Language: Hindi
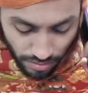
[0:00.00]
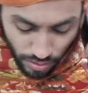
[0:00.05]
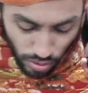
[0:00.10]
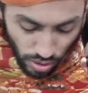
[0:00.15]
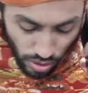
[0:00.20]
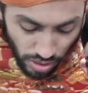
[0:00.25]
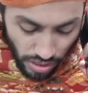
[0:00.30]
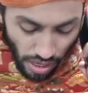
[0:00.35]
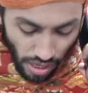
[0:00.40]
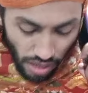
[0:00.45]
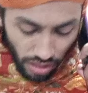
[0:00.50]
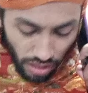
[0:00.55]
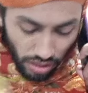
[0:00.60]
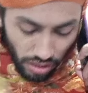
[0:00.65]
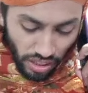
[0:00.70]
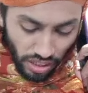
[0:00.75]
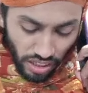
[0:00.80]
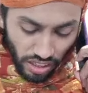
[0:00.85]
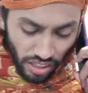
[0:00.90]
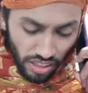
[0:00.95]
कोई यार
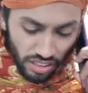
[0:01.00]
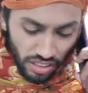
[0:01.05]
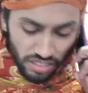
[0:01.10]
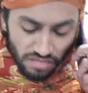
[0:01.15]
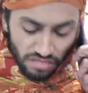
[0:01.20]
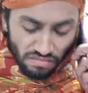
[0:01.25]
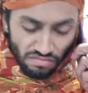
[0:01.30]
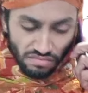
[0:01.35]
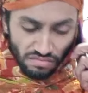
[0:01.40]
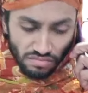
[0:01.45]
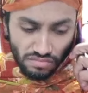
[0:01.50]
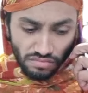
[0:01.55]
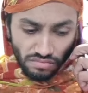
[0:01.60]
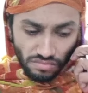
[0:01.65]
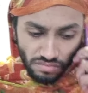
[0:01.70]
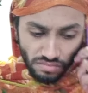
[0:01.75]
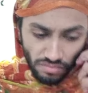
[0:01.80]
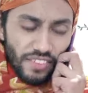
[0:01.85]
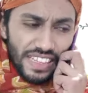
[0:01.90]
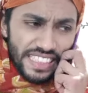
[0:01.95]
नहीं
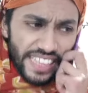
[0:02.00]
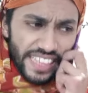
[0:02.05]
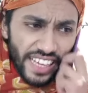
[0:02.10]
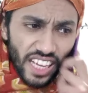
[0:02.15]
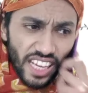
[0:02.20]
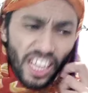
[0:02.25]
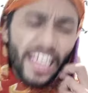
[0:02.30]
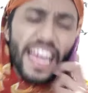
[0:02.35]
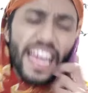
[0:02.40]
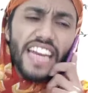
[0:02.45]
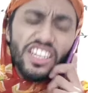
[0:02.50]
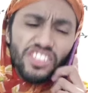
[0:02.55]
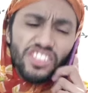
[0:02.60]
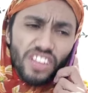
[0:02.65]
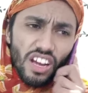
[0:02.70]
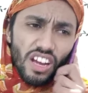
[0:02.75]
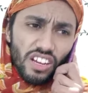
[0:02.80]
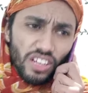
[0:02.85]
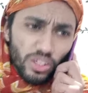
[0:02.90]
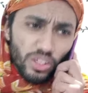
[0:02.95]
वैसे क्या
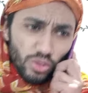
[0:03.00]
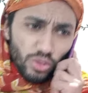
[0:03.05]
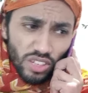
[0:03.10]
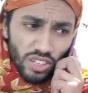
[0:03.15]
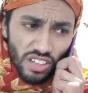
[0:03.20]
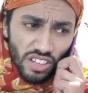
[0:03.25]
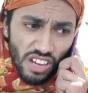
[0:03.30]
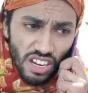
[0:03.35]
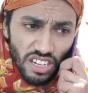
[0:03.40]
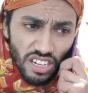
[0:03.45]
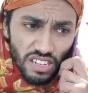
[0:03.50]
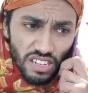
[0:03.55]
निशान है तुसा ना